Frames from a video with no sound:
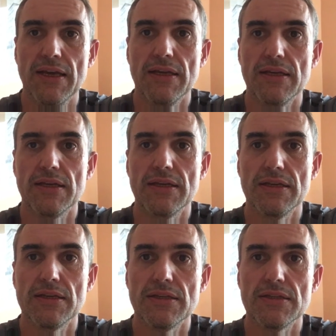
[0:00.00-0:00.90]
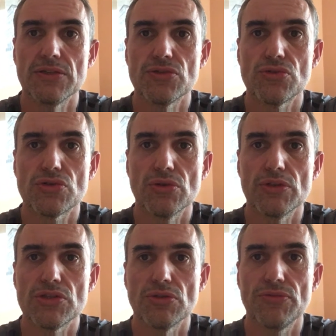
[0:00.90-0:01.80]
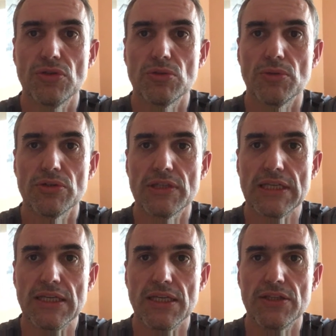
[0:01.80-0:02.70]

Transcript: Et ce sont des environnements très